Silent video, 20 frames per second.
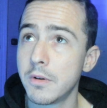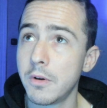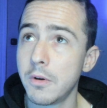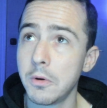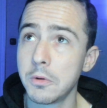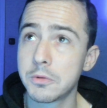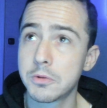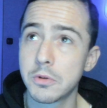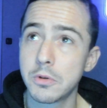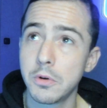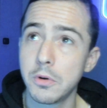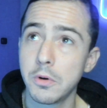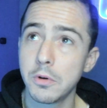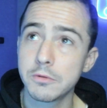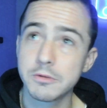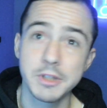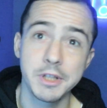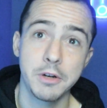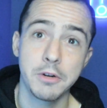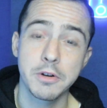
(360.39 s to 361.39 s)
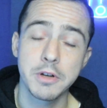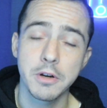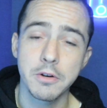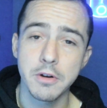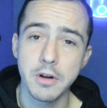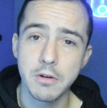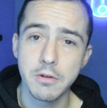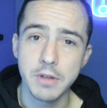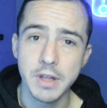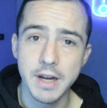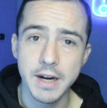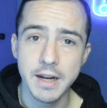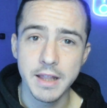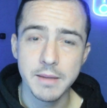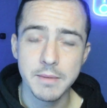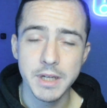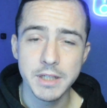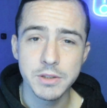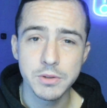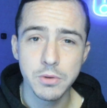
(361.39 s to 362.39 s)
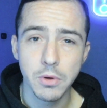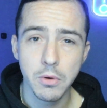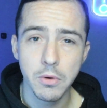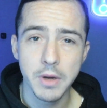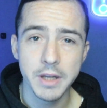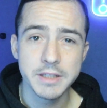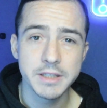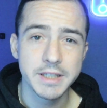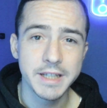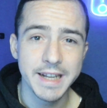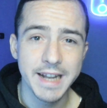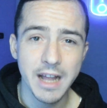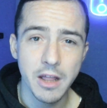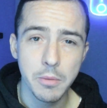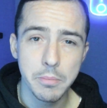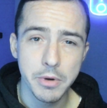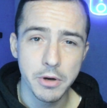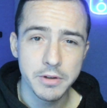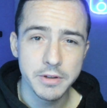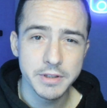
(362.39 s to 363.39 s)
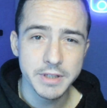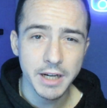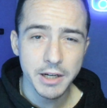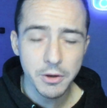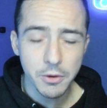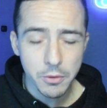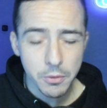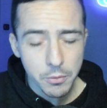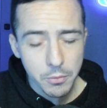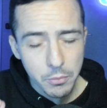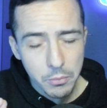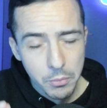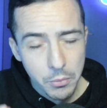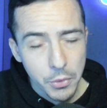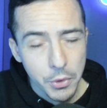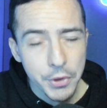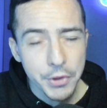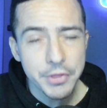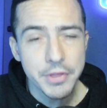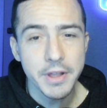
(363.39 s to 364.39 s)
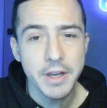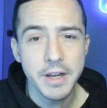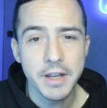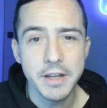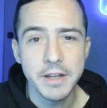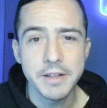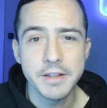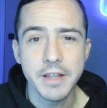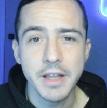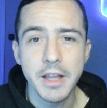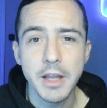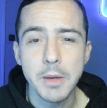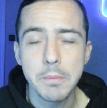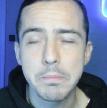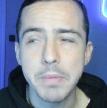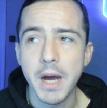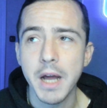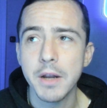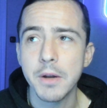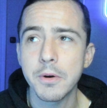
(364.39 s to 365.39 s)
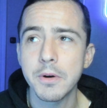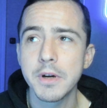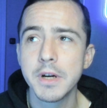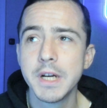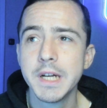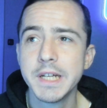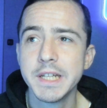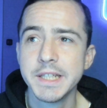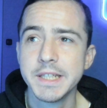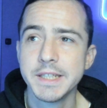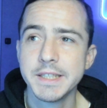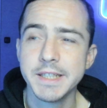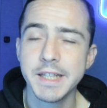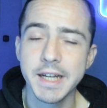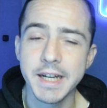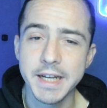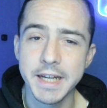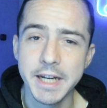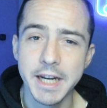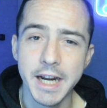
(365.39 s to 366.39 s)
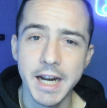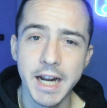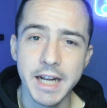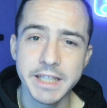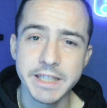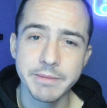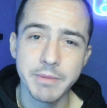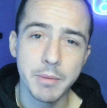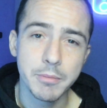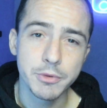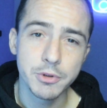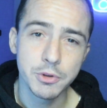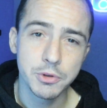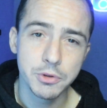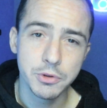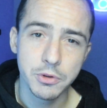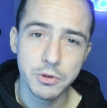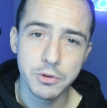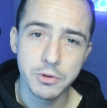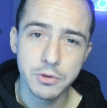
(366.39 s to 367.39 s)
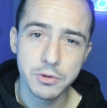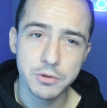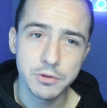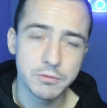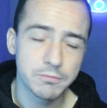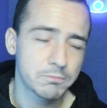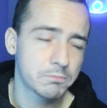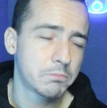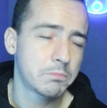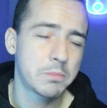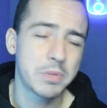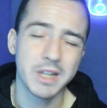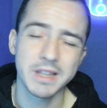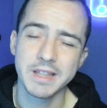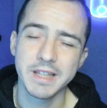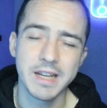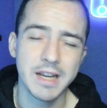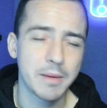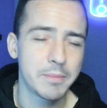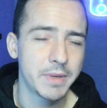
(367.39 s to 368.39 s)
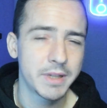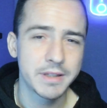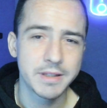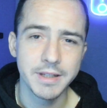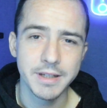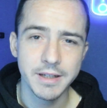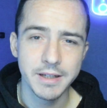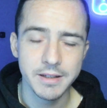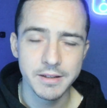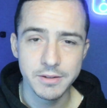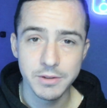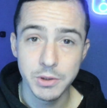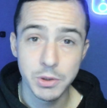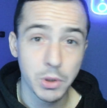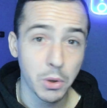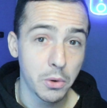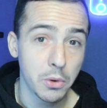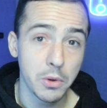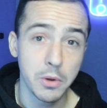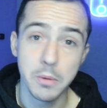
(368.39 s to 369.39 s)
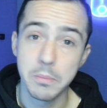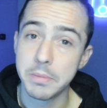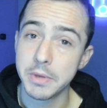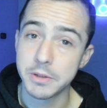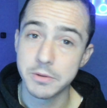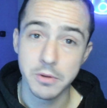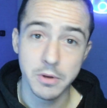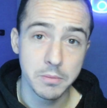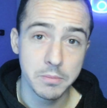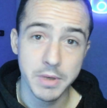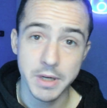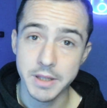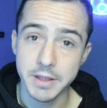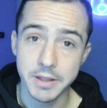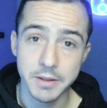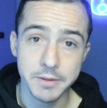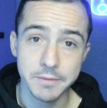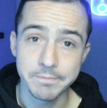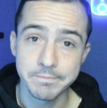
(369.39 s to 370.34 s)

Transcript: otro tiro, quiero recordar, de bastón esquinado, pero que salió muy cerquita del palo. Y en general llevamos nosotros prácticamente todo el peso del partido.